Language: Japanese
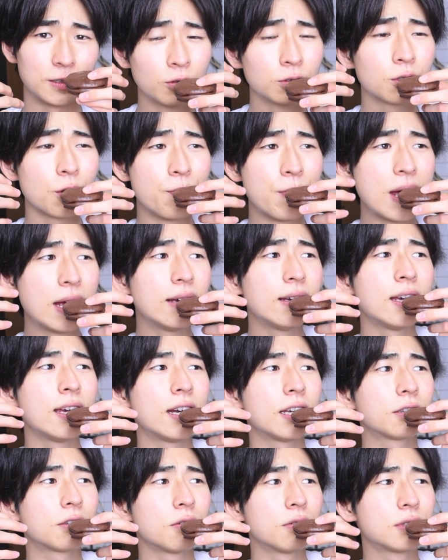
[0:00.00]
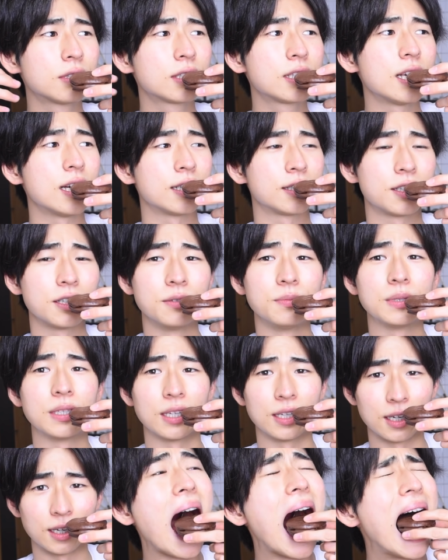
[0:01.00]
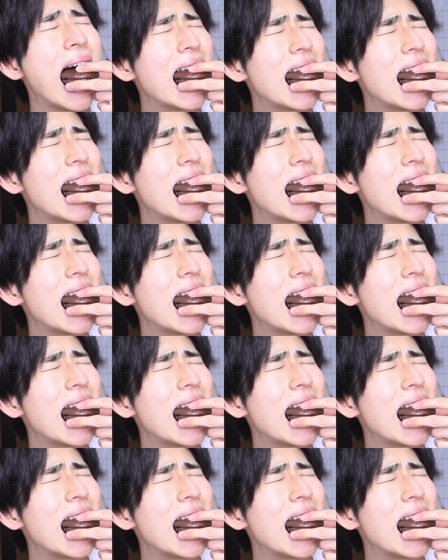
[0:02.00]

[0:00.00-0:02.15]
ほんとメンヘラとお付き合いしてるみたいな。